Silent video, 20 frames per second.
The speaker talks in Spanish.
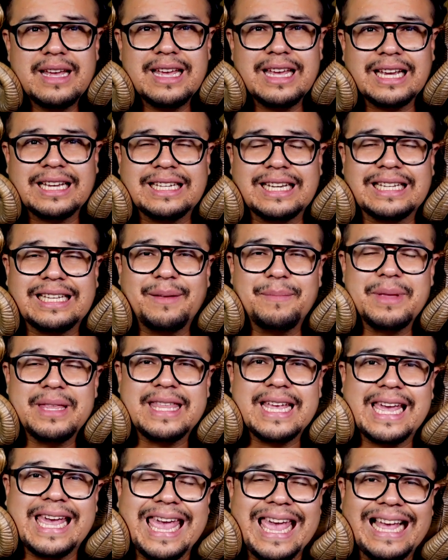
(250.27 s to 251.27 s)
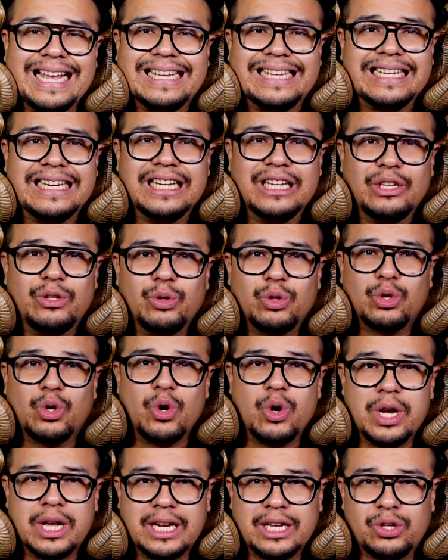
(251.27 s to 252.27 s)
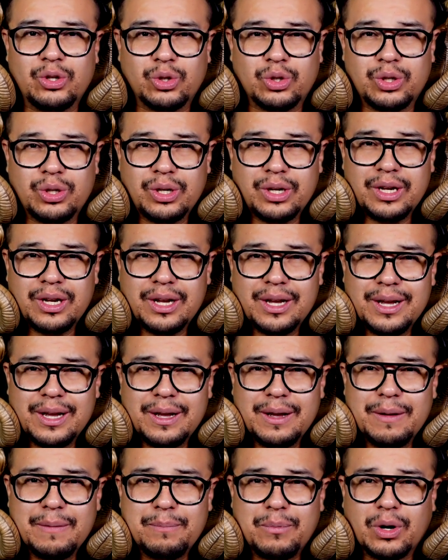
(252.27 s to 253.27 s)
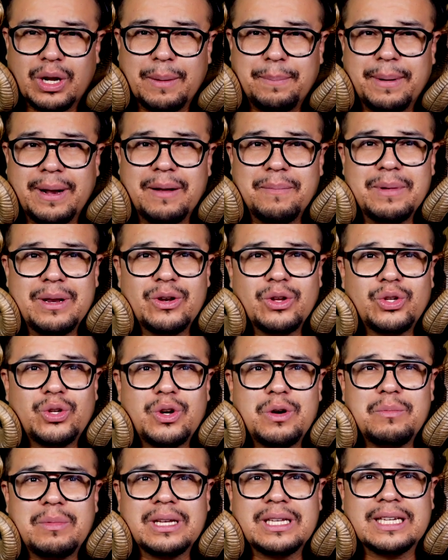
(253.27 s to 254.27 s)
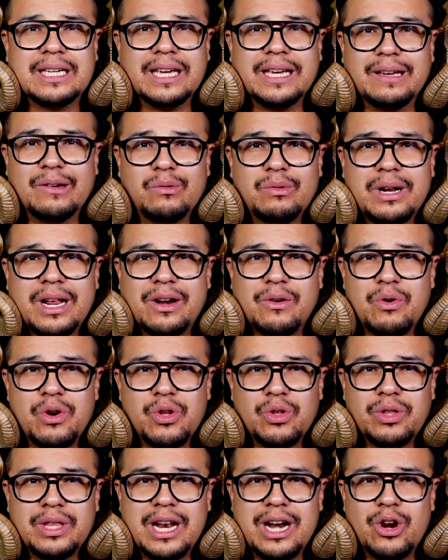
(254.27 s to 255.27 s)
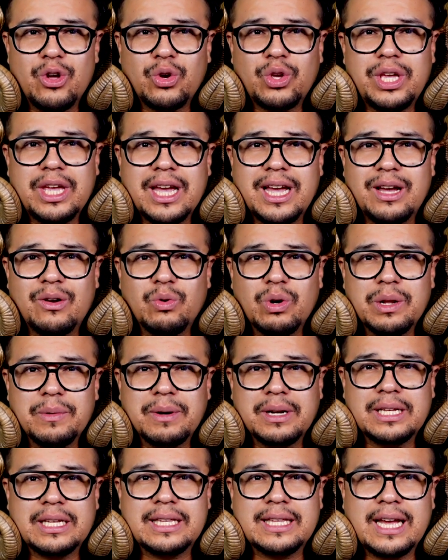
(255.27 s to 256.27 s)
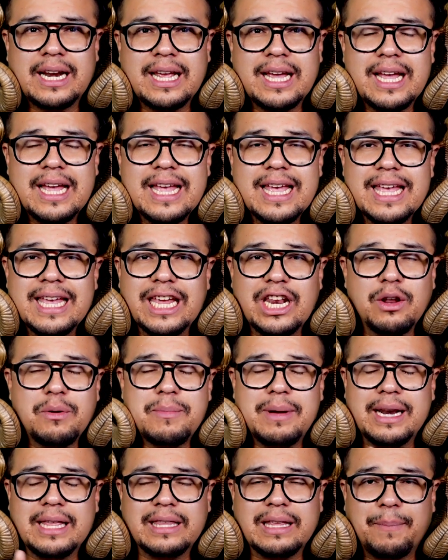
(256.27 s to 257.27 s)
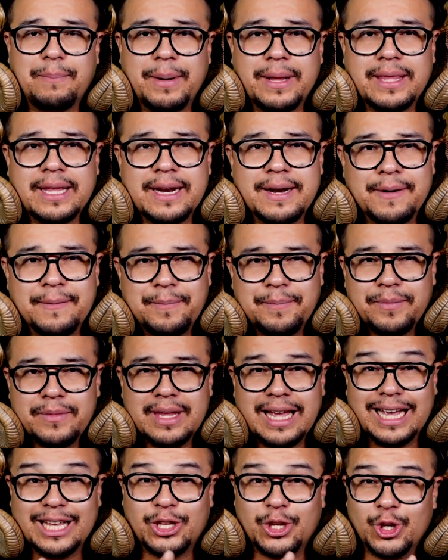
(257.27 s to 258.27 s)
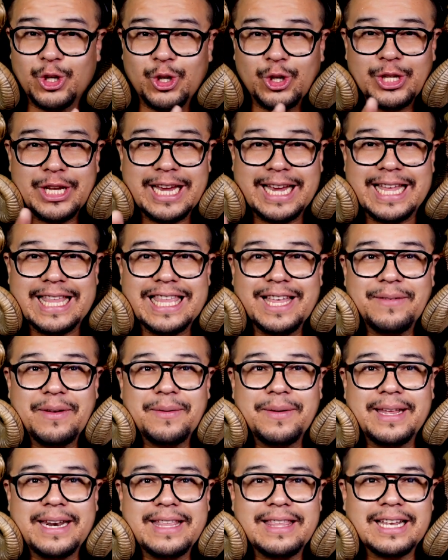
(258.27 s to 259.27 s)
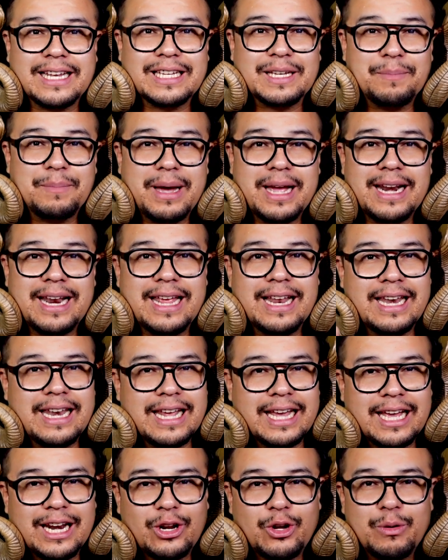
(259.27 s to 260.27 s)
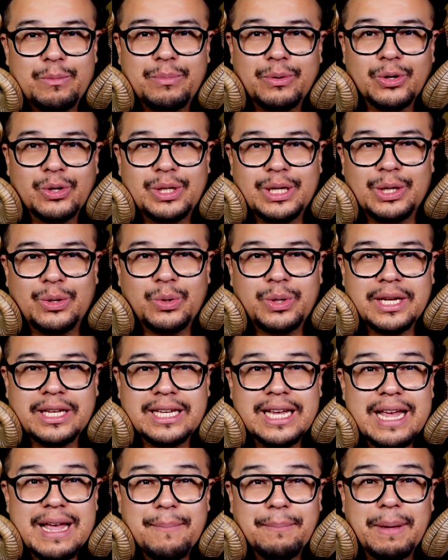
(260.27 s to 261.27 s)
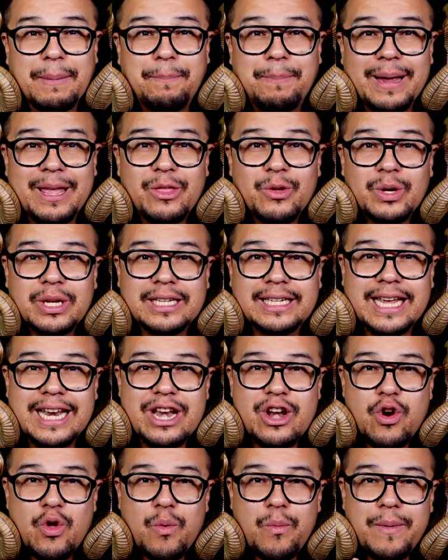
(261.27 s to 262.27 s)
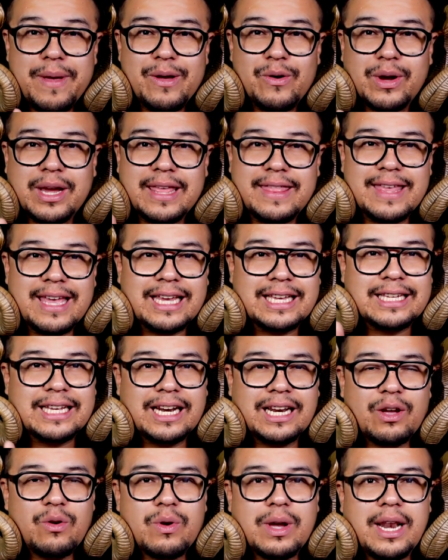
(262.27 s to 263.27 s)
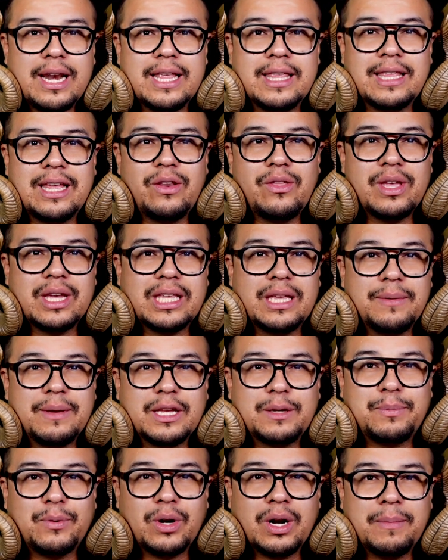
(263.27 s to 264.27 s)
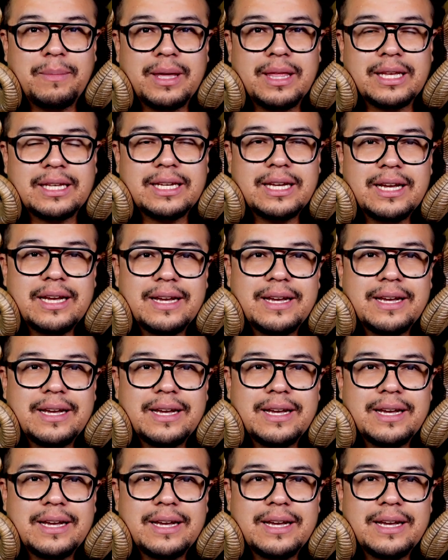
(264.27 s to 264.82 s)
Exactamente qué hacen en sus congresos, porque para mí no son más que una reunión de logia universitaria. Y no me malinterpreten, a todos nos encanta beber entre semana y ligar con prostitutas. Mi pedo es que no veo que de ahí salga un calendario de actividades programadas.